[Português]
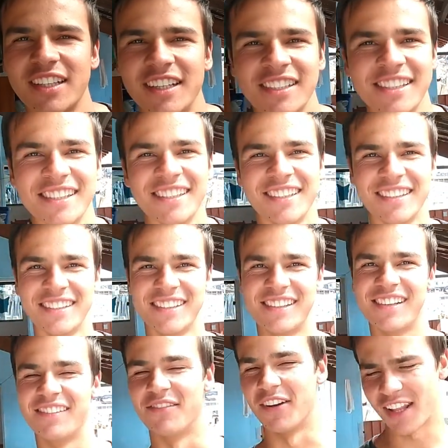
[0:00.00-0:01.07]
já.
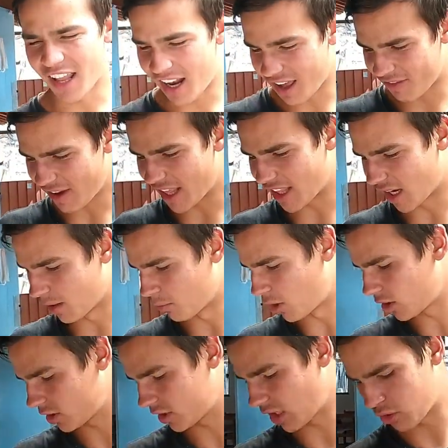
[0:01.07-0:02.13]
Vamos dar uma lavada na
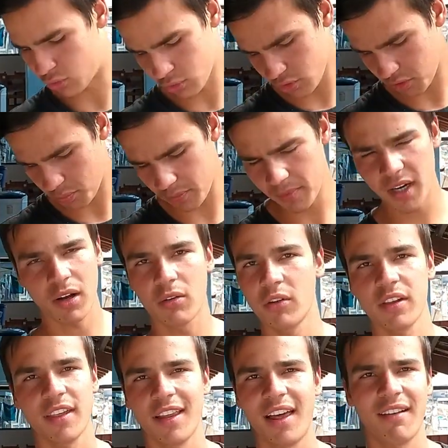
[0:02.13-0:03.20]
moto que tá suja. Primeira
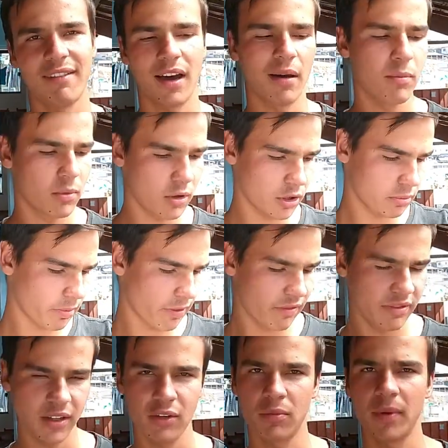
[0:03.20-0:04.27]
coisa é lavar a moto pra
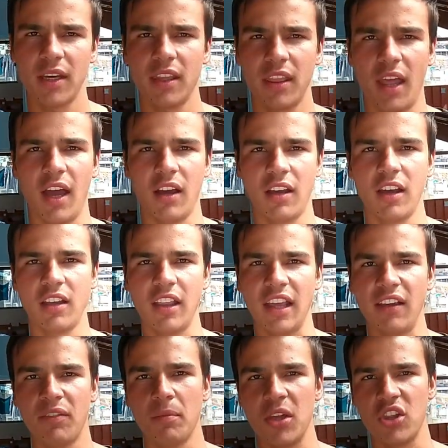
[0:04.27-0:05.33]
ver como é que tá, o que, é que
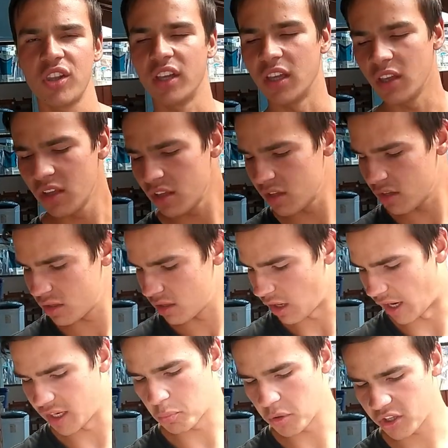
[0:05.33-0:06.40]
tem que mexer.
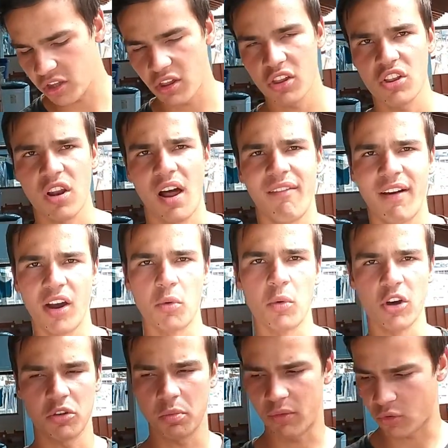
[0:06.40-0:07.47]
Aí depois que a gente lavar, eu
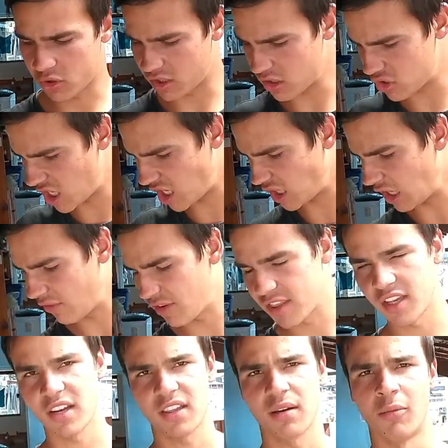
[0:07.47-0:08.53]
mostro pra vocês o que, que tem que
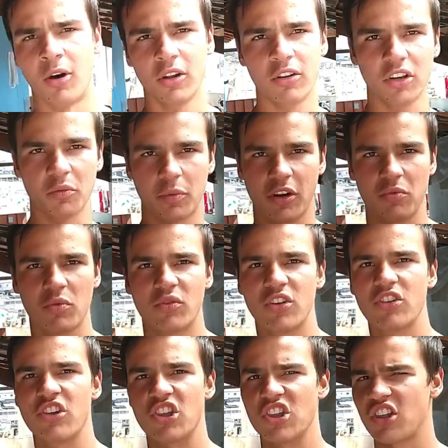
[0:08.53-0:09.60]
fazer nessa moto. E no próximo
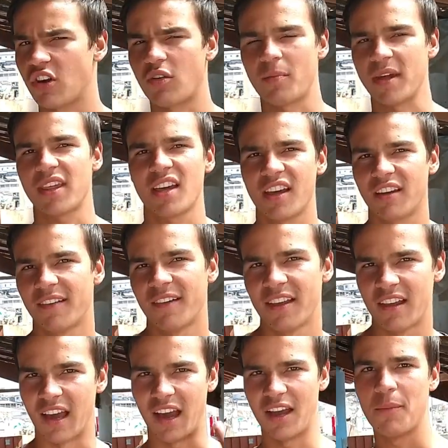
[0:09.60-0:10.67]
vídeo a gente já começa
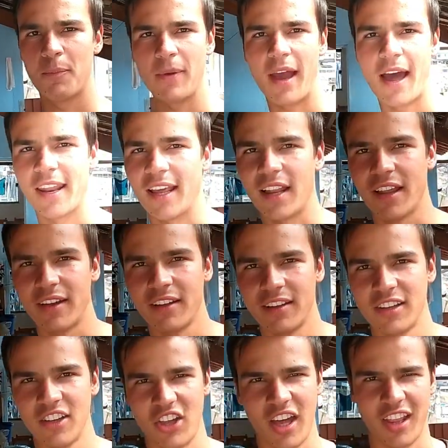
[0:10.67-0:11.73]
a arrepiar nela,
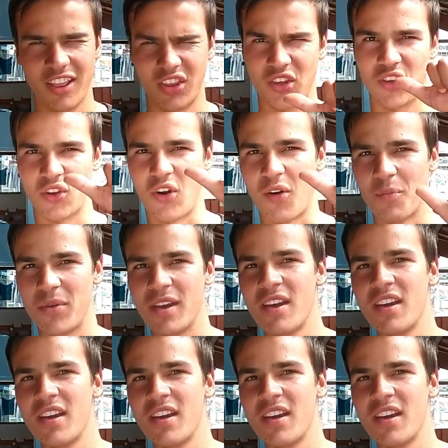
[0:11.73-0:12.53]
deixar top.